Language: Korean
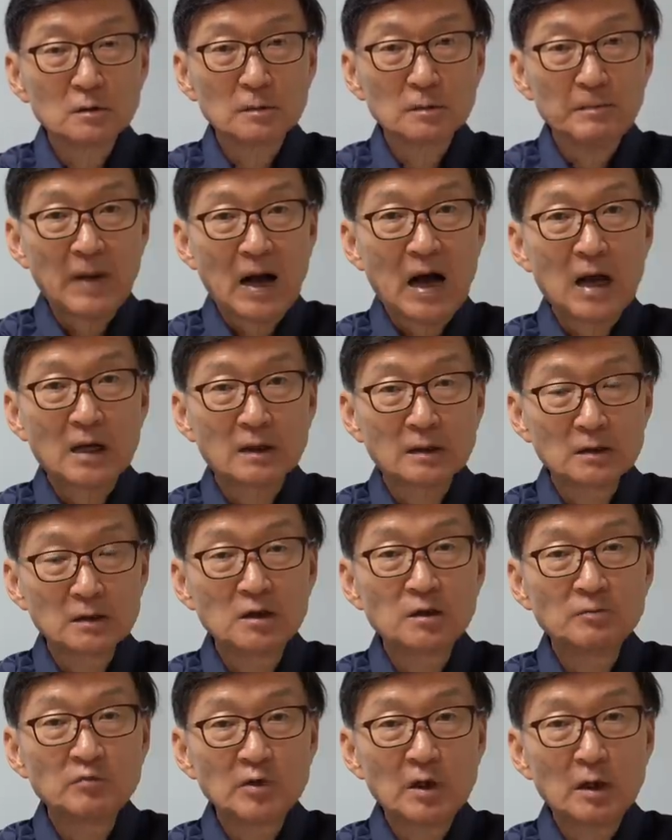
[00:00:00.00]
바,
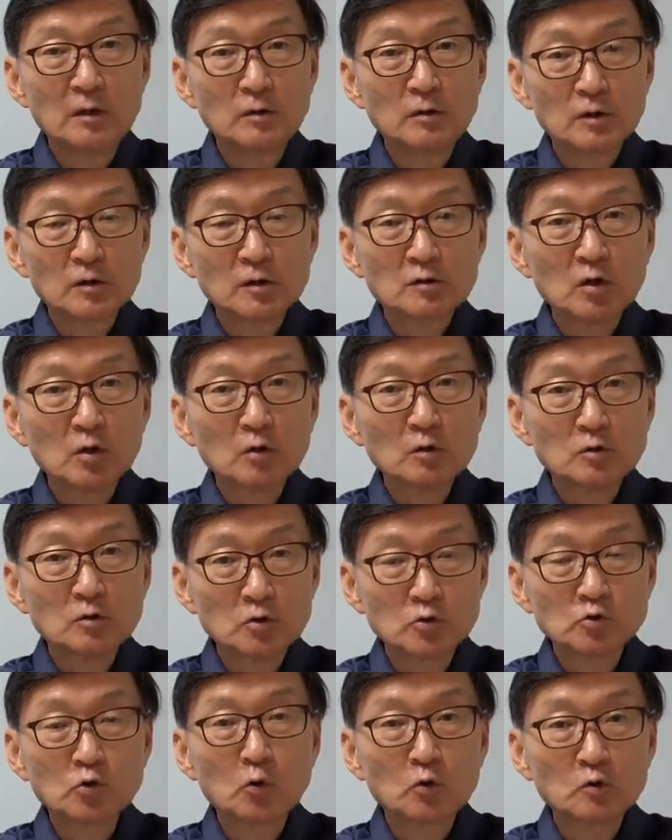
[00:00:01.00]
2분의 1로 이렇게
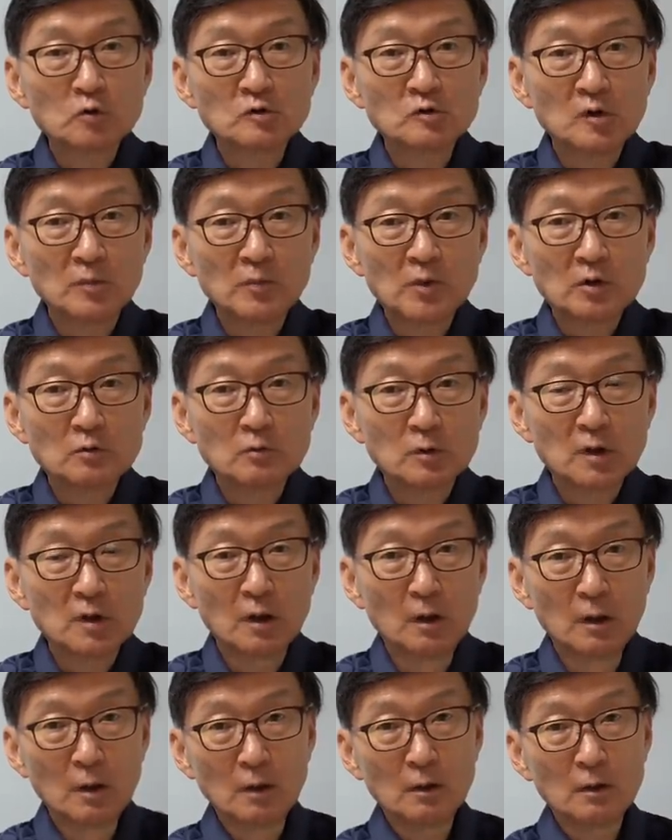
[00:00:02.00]
떨어뜨려 줬거든요, 미국이.
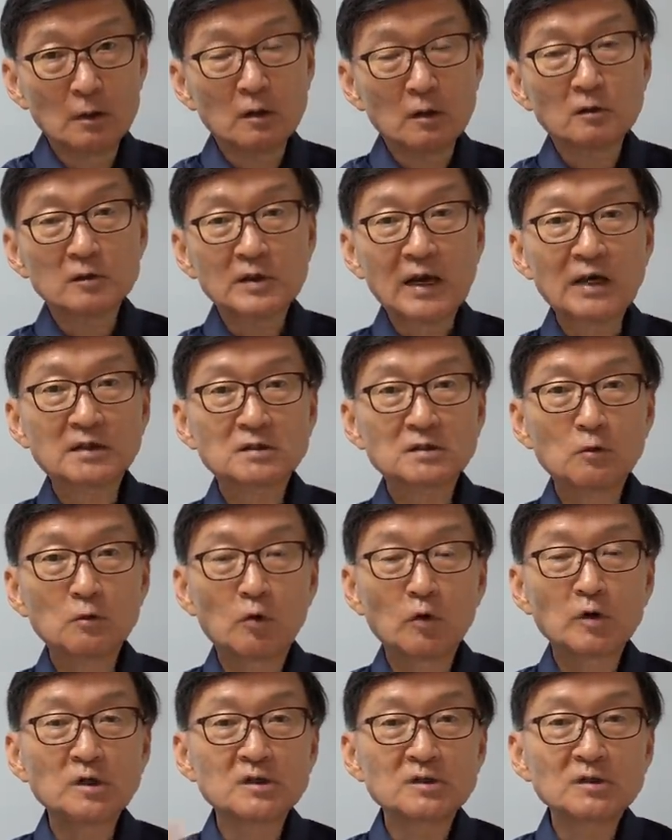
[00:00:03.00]
이거 다시
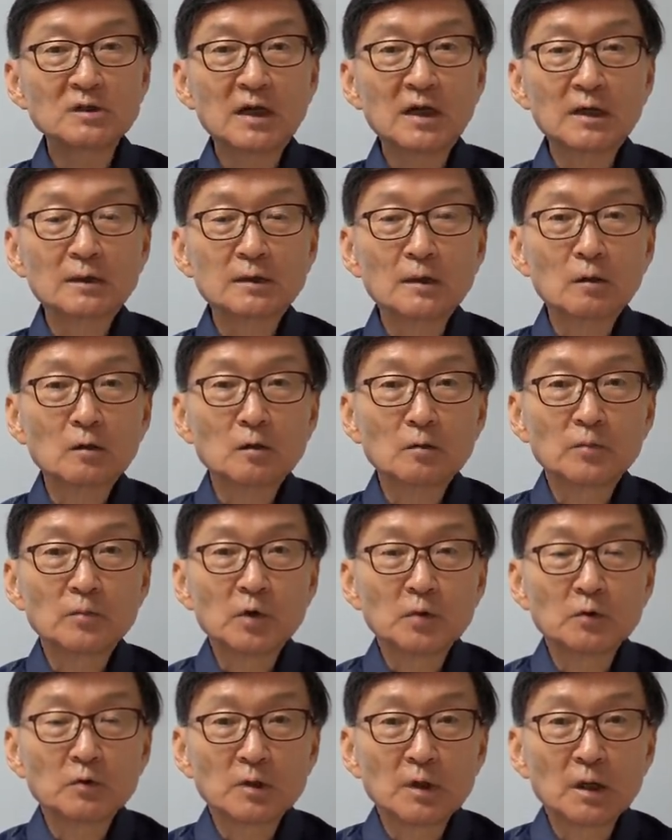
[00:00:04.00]
원위치 하겠다고
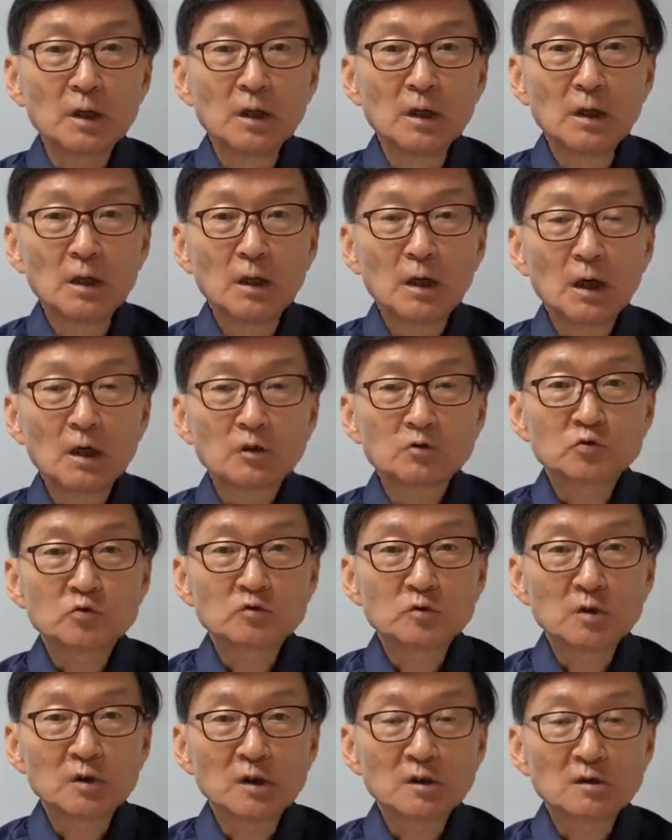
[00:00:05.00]
미국이 아,
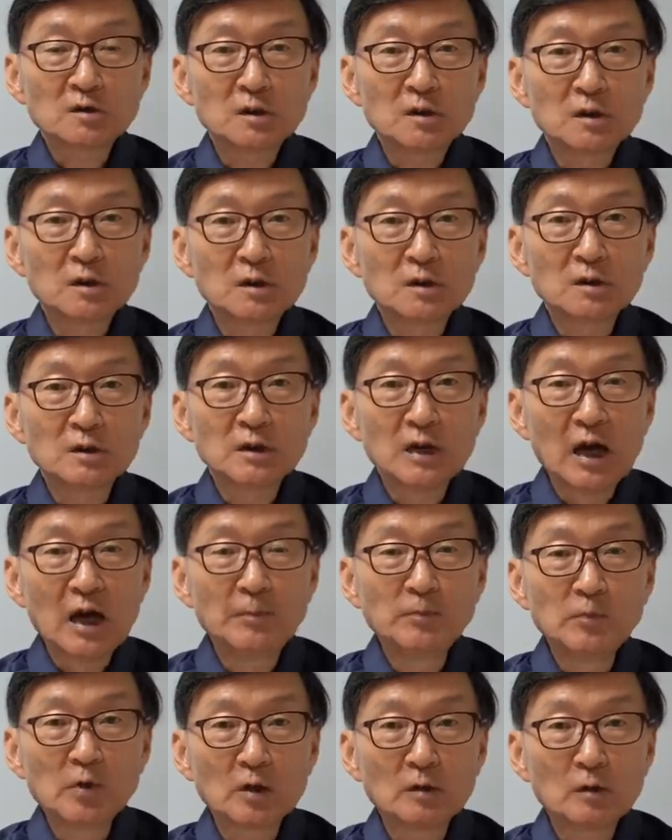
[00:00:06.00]
중국에 대해서 은근히
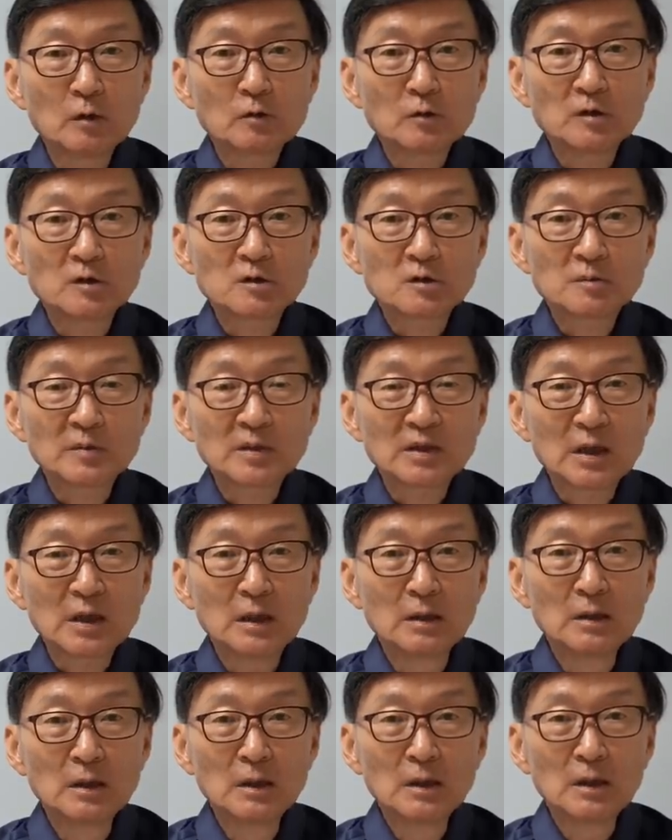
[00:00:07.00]
압력을 넣고 있습니다.
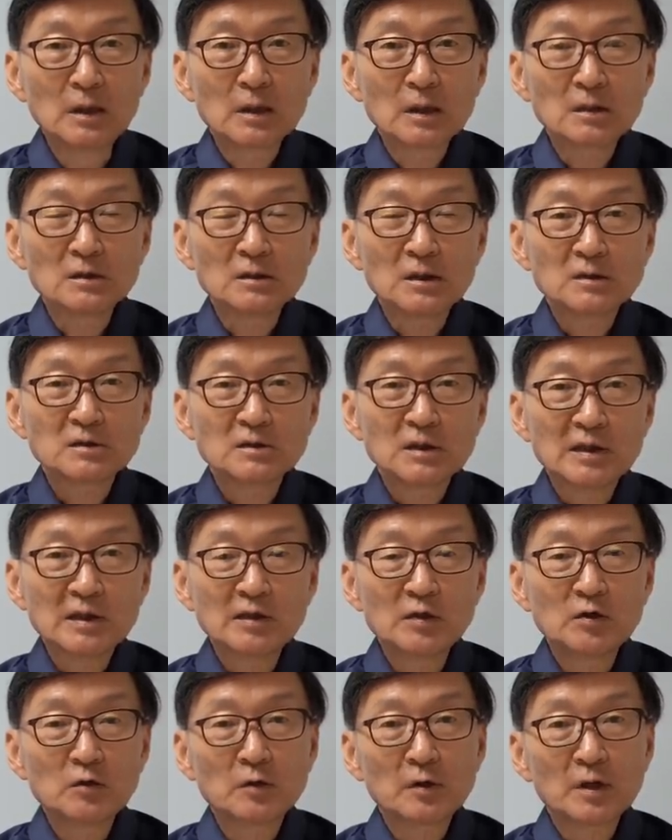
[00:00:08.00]
근데 지난
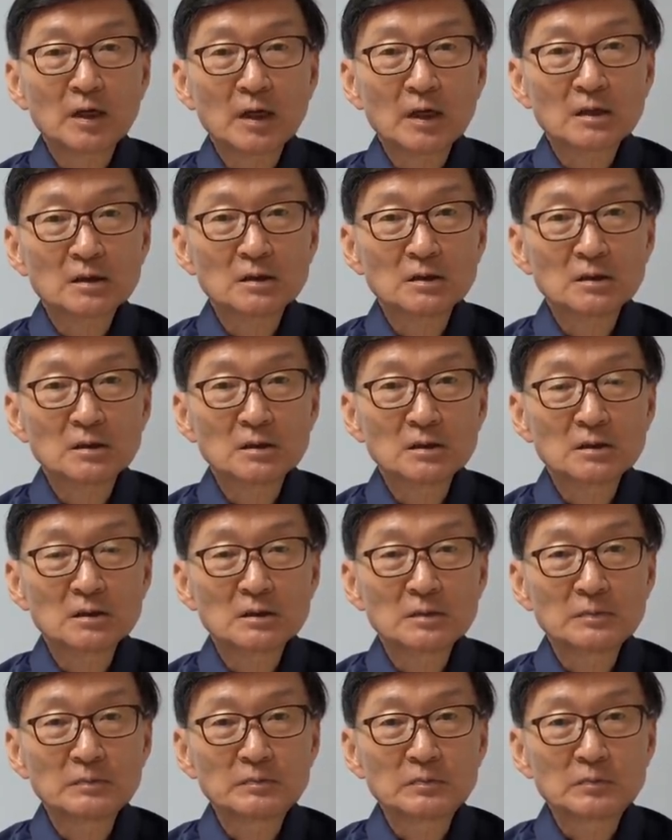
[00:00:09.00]
1월에
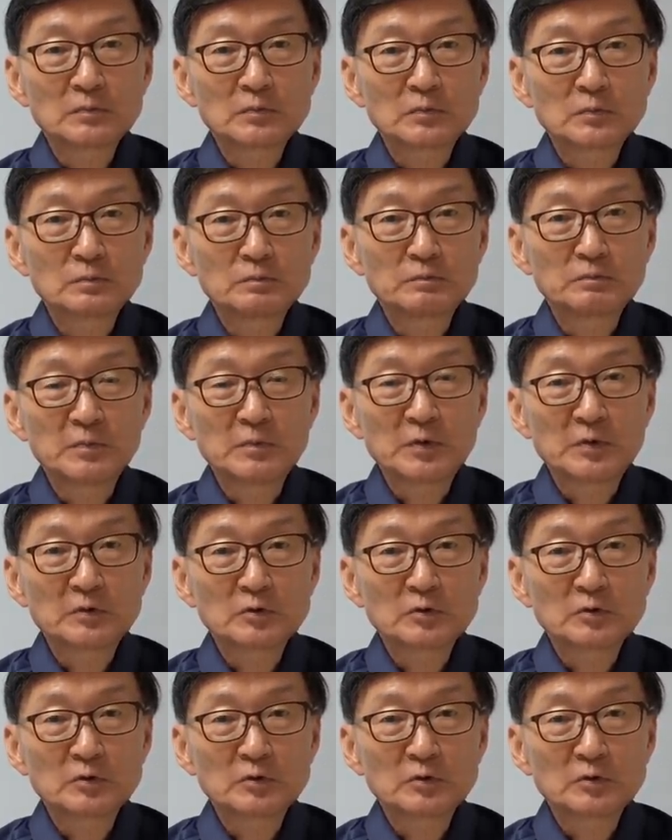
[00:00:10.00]
그 미,